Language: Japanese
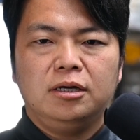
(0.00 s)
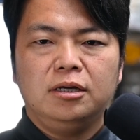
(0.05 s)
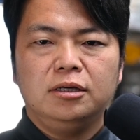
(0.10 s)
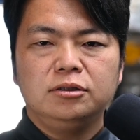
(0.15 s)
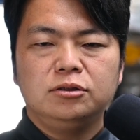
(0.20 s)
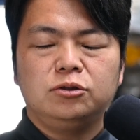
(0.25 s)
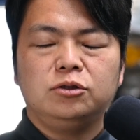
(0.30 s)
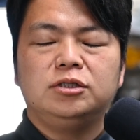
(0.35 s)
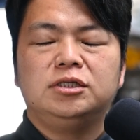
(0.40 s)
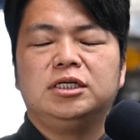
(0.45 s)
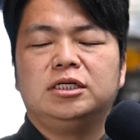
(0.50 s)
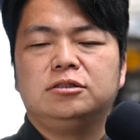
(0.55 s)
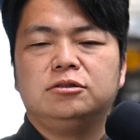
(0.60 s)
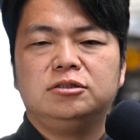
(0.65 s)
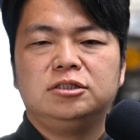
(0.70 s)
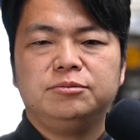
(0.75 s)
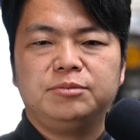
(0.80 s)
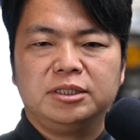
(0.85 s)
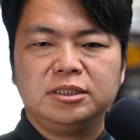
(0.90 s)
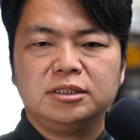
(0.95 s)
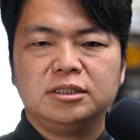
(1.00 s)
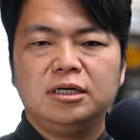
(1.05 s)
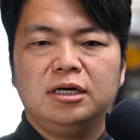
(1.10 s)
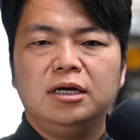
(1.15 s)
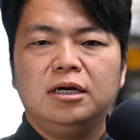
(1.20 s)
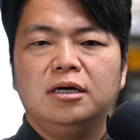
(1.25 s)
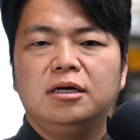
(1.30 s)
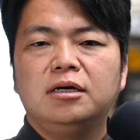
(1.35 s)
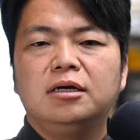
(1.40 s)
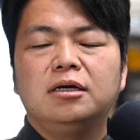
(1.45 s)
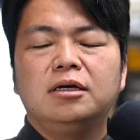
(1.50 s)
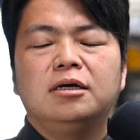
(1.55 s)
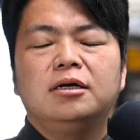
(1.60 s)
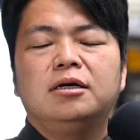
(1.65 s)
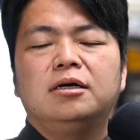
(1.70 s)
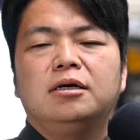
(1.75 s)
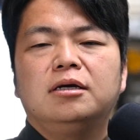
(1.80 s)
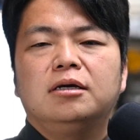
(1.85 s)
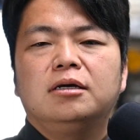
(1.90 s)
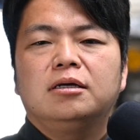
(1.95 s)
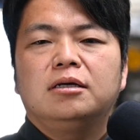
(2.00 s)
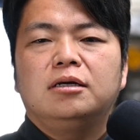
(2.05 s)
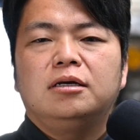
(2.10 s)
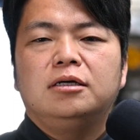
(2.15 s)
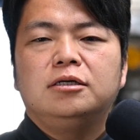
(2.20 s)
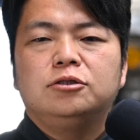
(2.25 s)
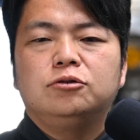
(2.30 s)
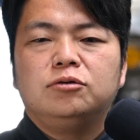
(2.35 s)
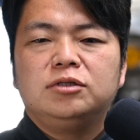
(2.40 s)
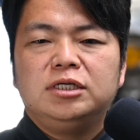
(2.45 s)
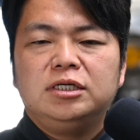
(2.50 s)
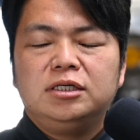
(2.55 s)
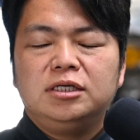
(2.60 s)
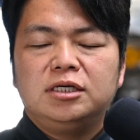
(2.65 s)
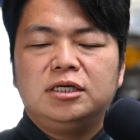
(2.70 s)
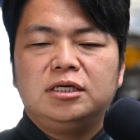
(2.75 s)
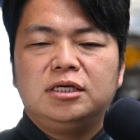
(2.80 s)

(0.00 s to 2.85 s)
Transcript: 推察します、えー、非常に